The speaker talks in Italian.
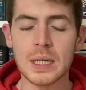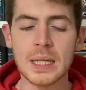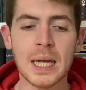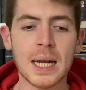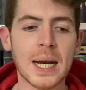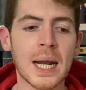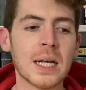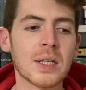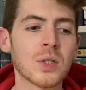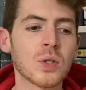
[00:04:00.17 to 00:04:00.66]
del
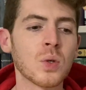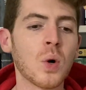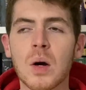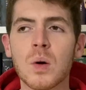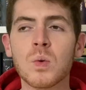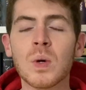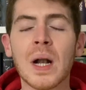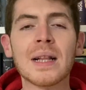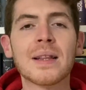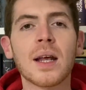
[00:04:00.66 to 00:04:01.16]
resto.
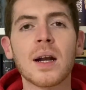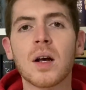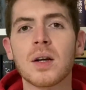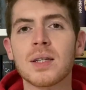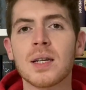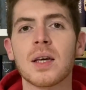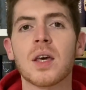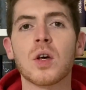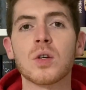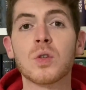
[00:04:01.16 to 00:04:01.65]
Un'altra
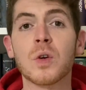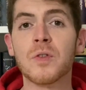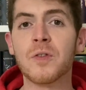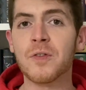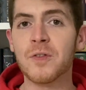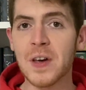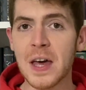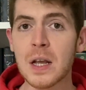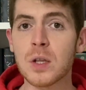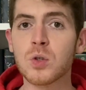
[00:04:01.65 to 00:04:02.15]
cosa che ho
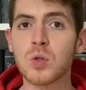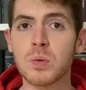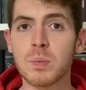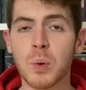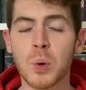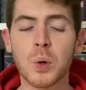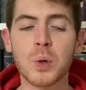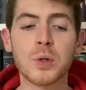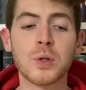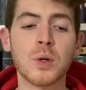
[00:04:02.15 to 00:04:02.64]
sofferto
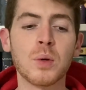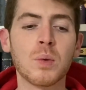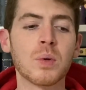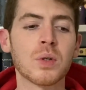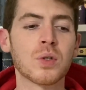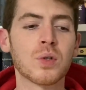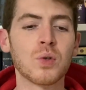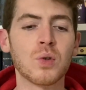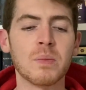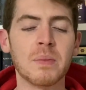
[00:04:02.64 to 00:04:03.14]
molto in
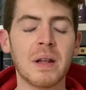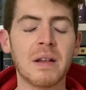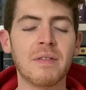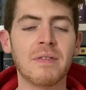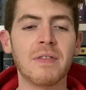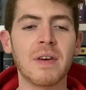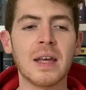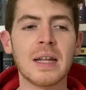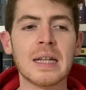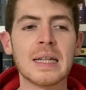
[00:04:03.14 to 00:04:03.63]
questo
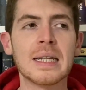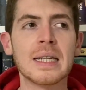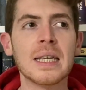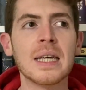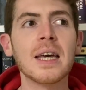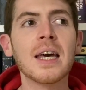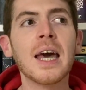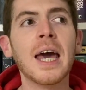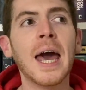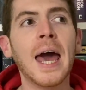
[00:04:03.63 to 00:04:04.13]

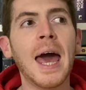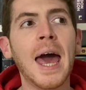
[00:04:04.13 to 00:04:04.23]
2020